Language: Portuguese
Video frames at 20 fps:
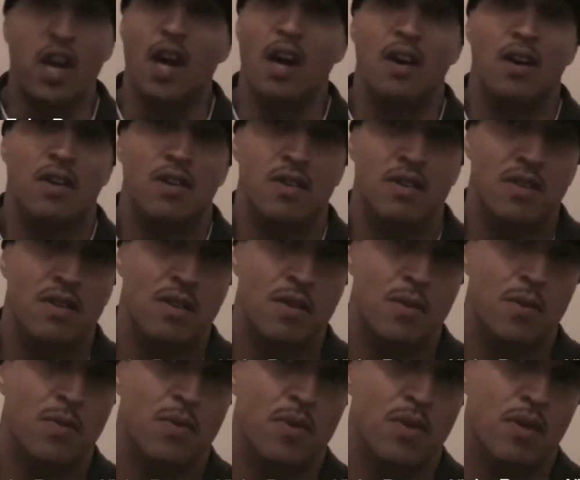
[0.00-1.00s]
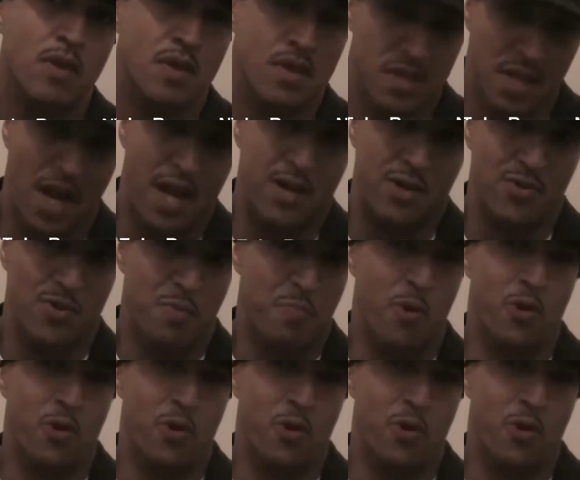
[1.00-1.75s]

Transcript: chega certo?